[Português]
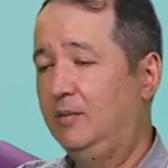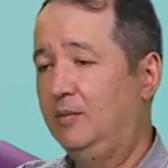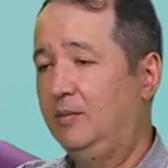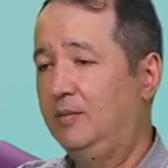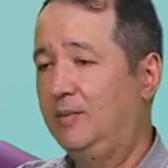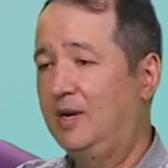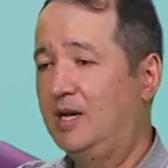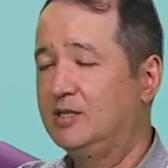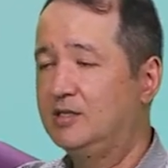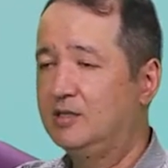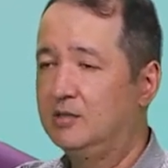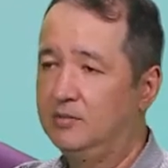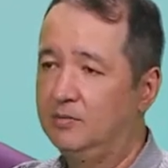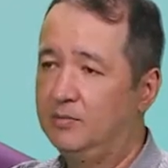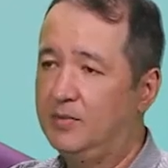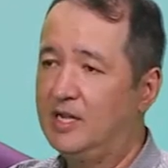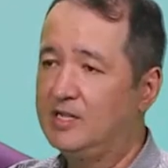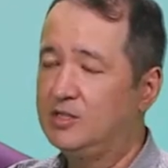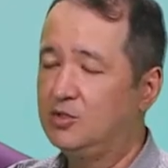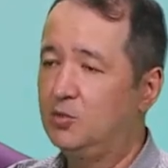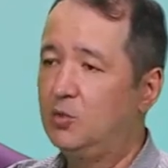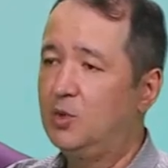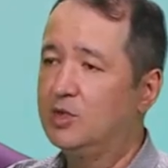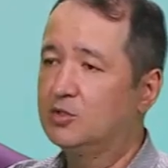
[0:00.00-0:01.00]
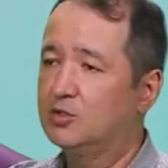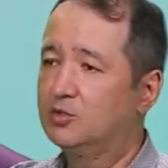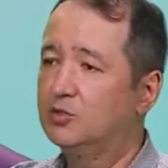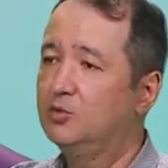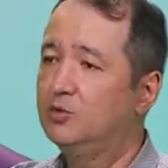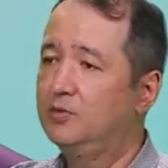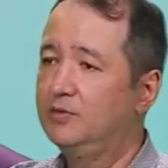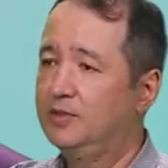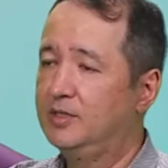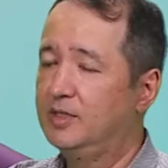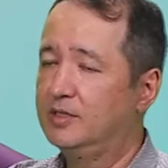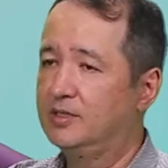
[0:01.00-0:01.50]
Mais, mais com as
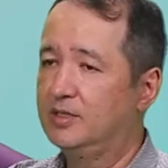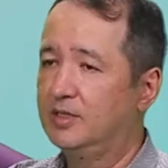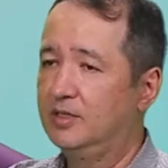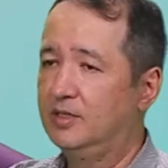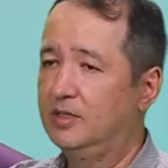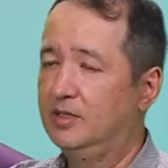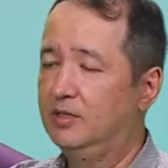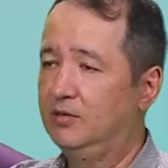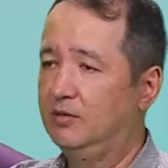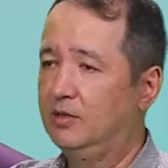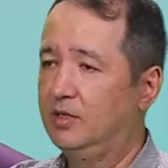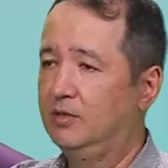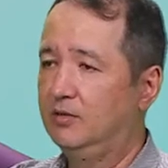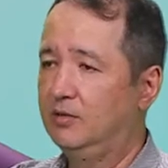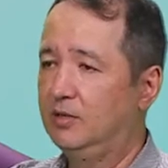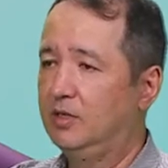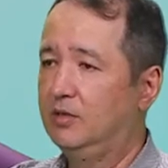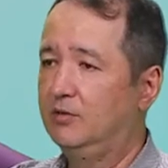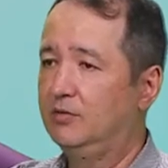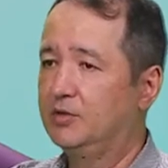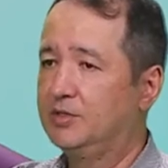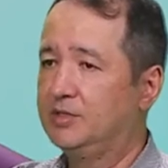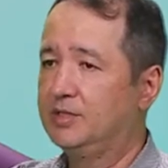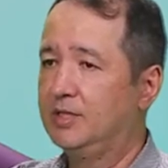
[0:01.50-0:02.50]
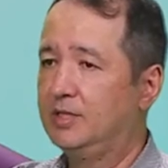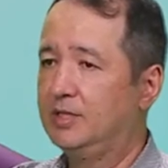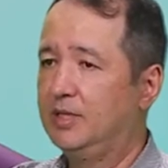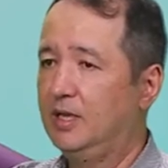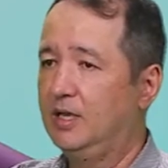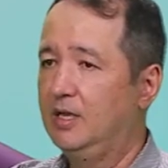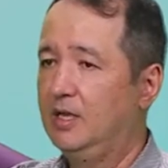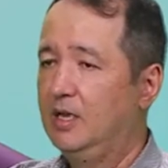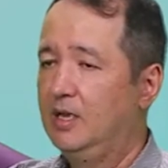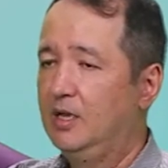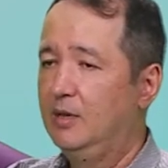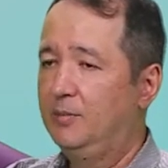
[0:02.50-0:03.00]
dúvidas que, que, que você tem.